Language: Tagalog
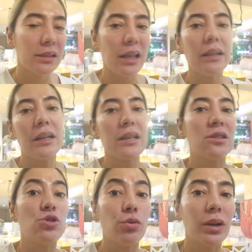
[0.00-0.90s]
stainless
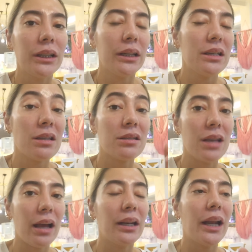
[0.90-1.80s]
jewelries
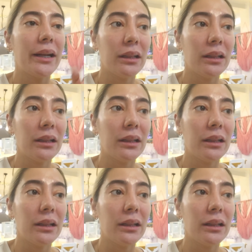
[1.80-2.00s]
sa kanila.